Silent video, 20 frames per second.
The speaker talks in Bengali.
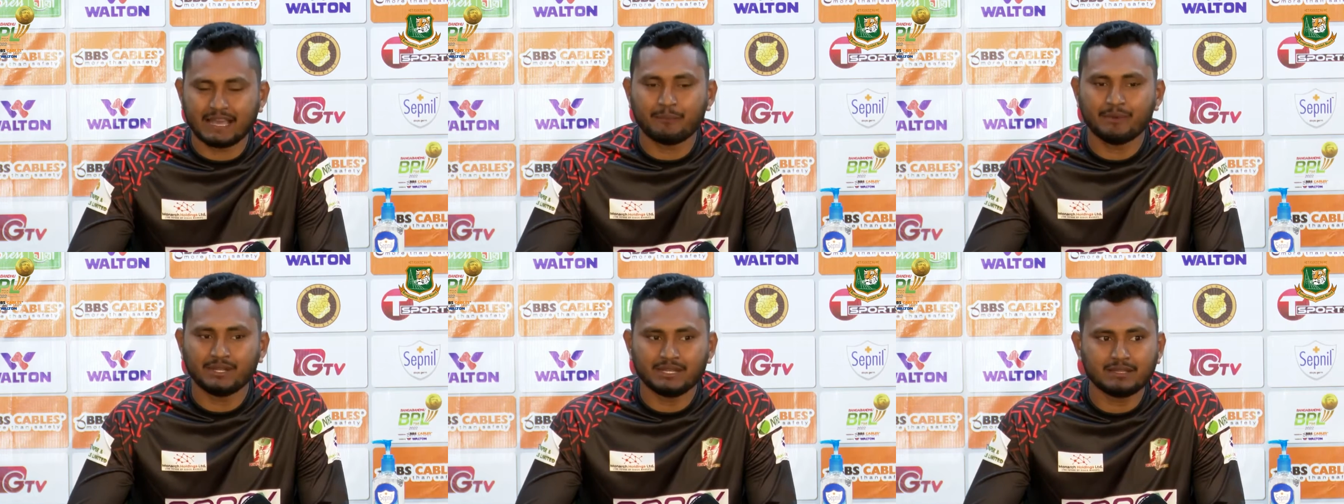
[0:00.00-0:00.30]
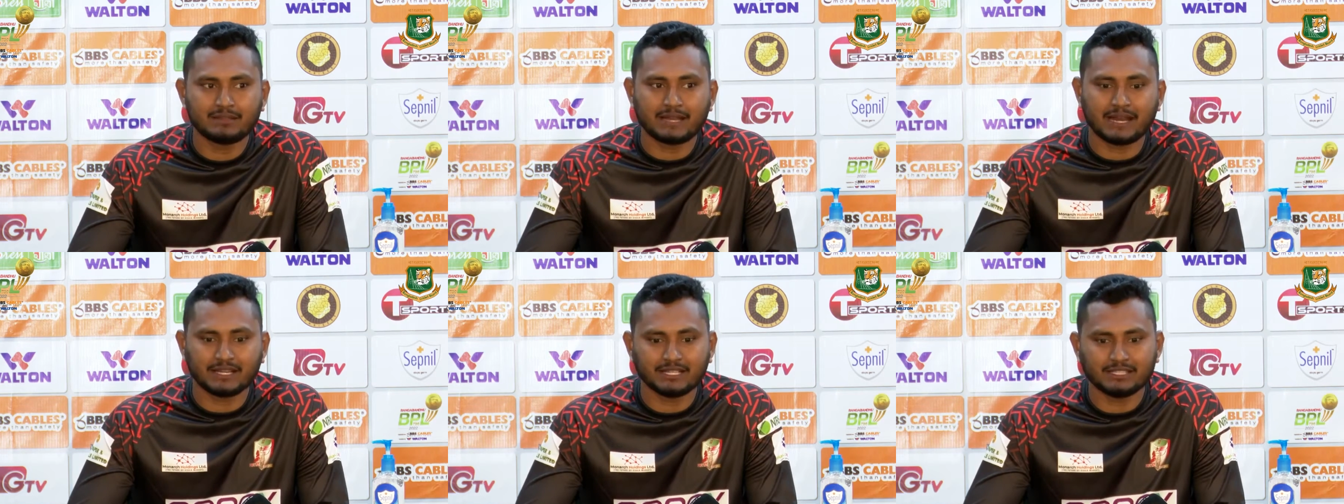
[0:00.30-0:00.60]
জি
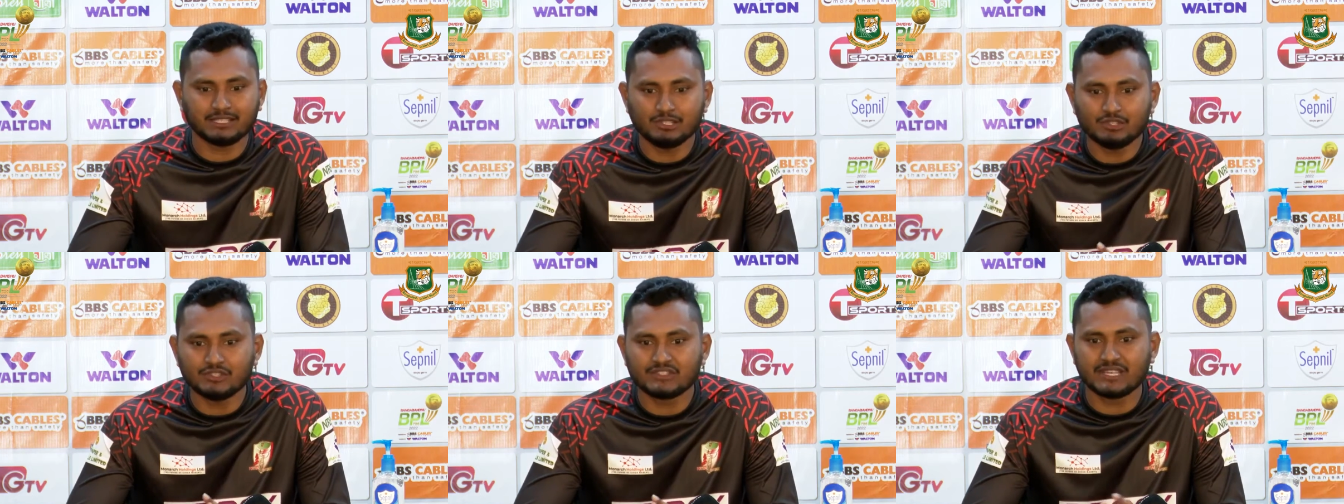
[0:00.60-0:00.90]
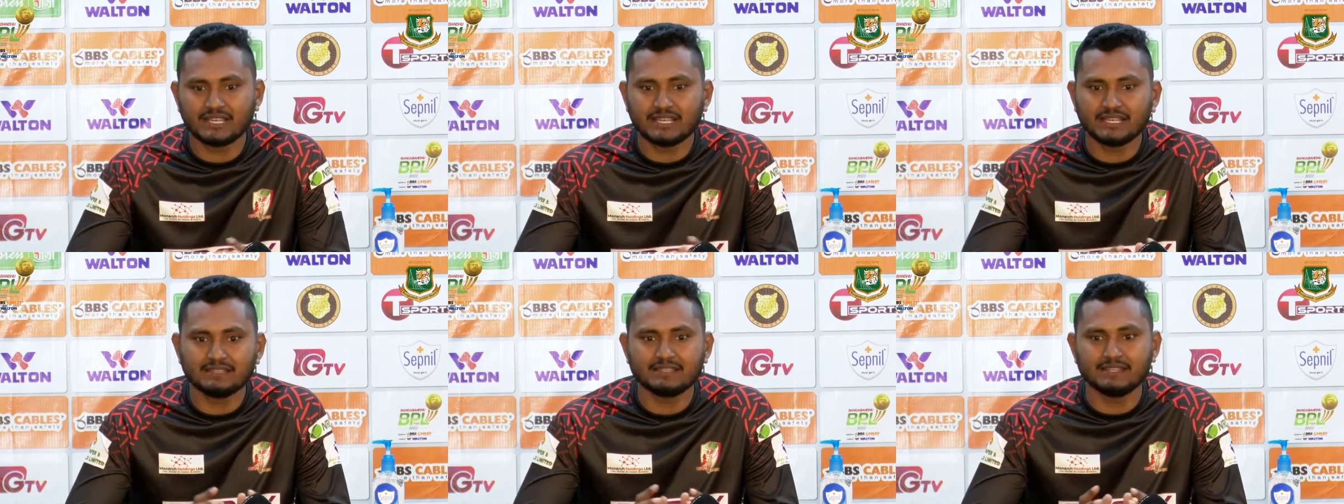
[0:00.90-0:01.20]
আমাদের টার্গেট ছিল
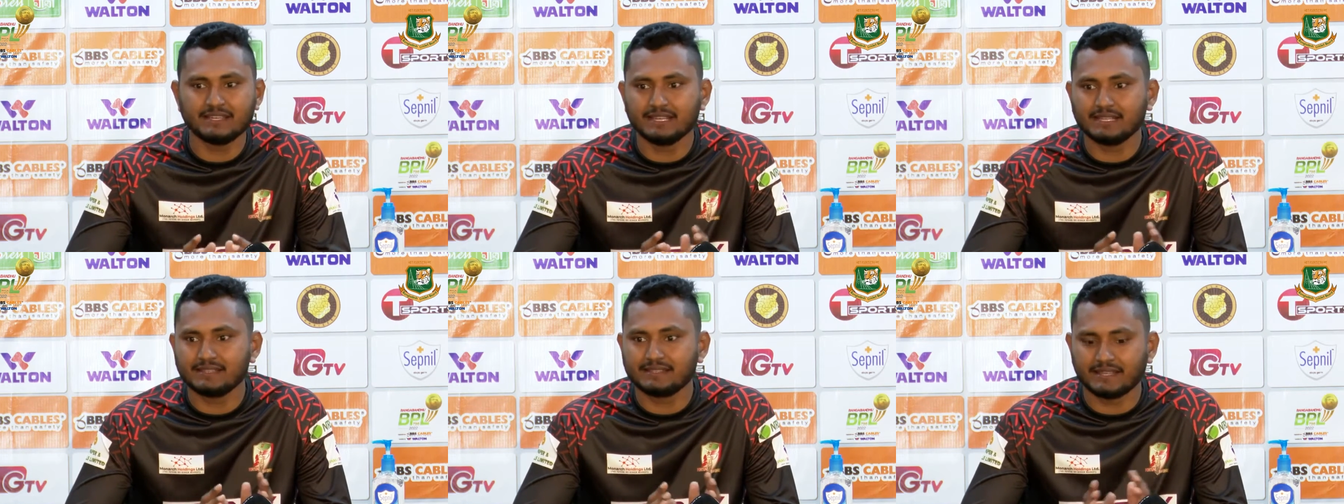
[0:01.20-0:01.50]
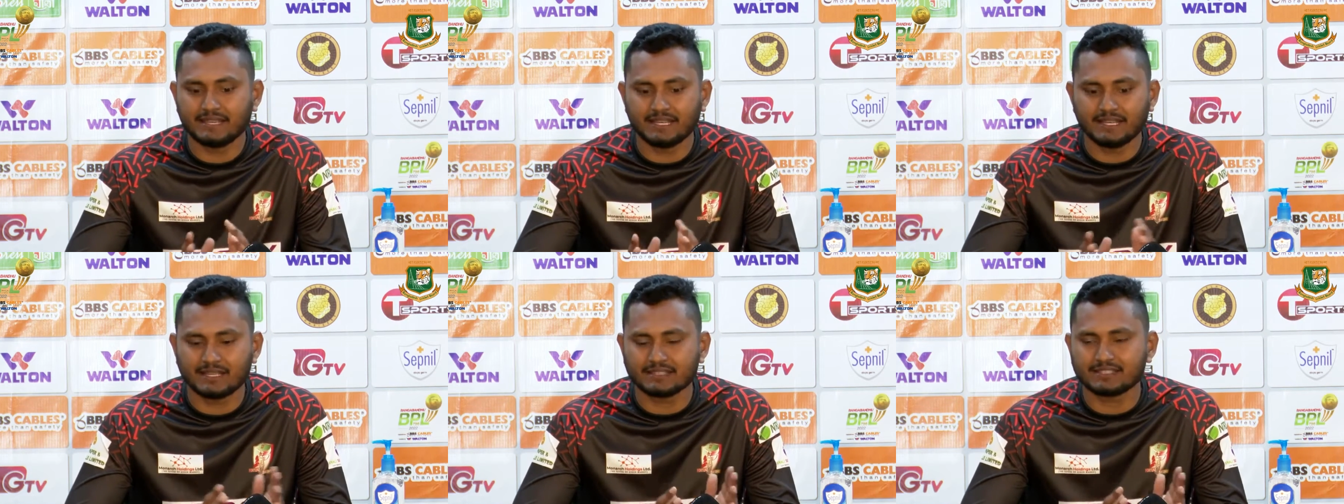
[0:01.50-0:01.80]
সিঙ্গেল সিঙ্গেল
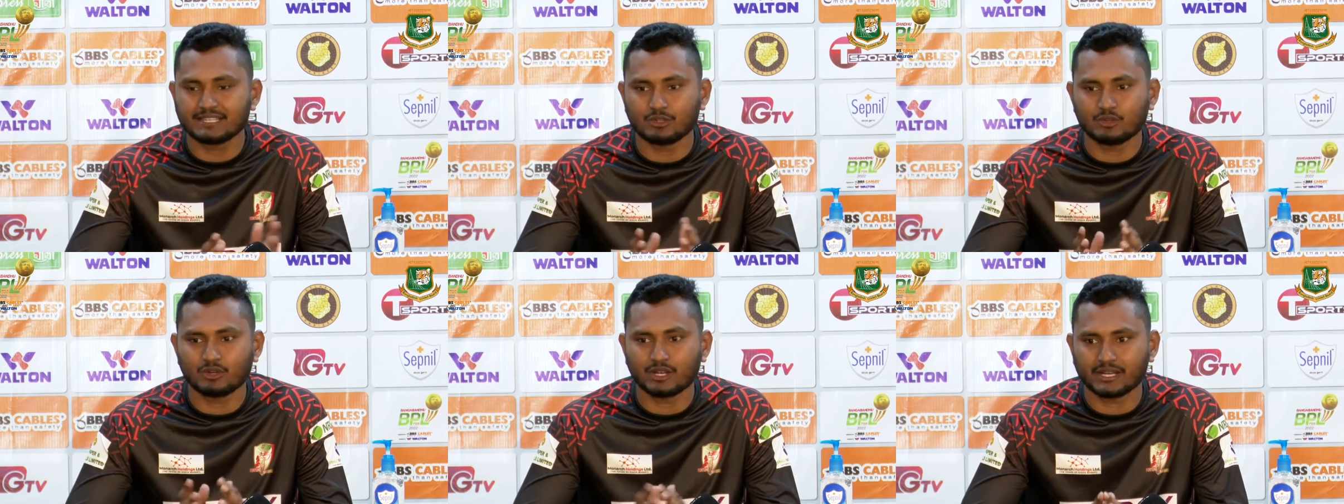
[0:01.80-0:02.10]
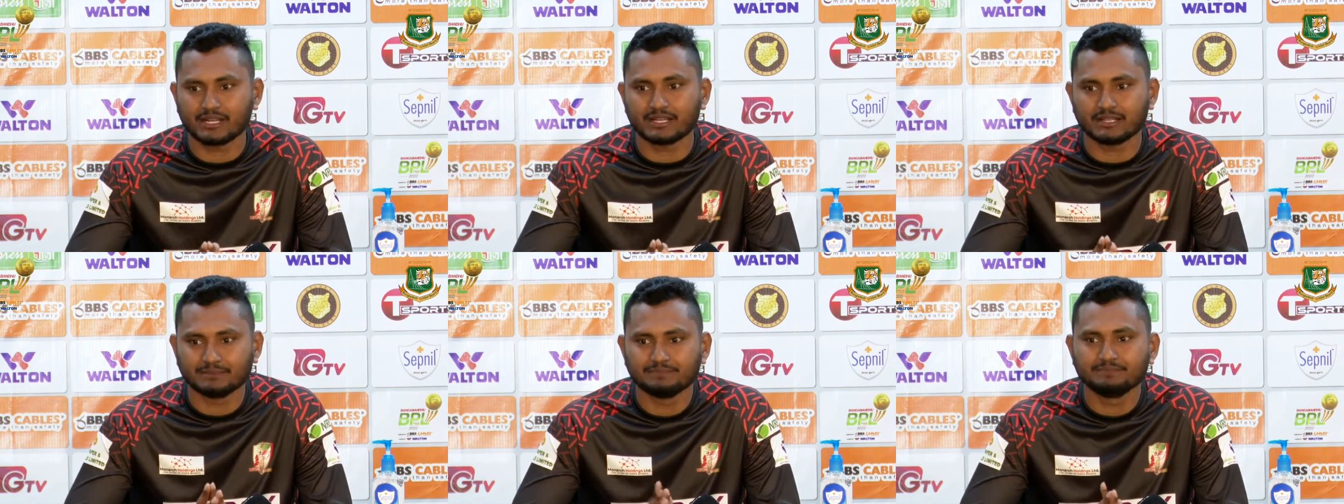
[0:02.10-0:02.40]
সিঙ্গেলটা চালু
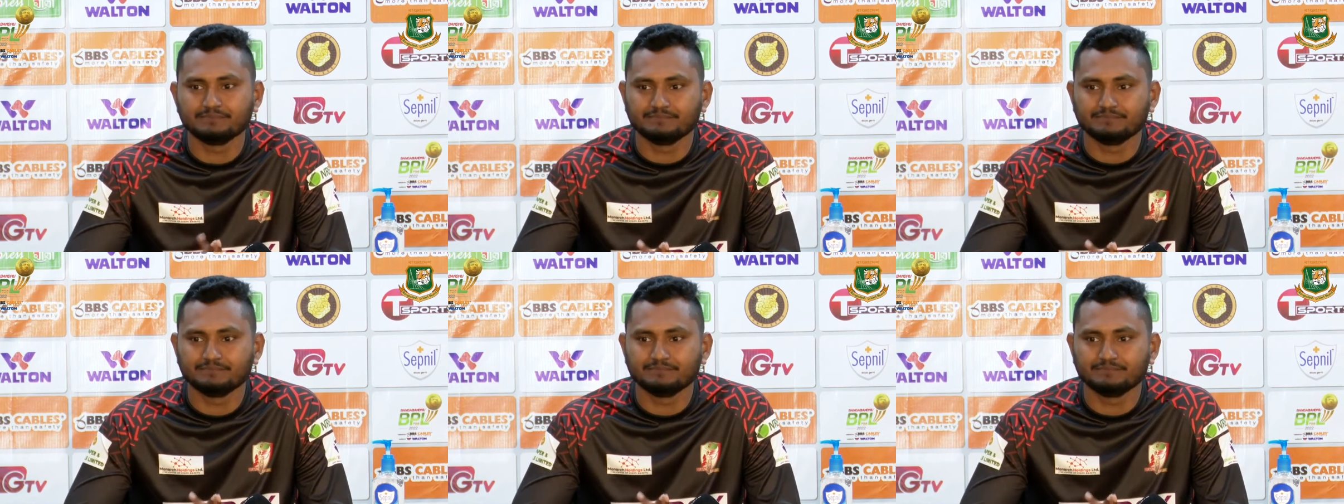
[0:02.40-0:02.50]
রাখা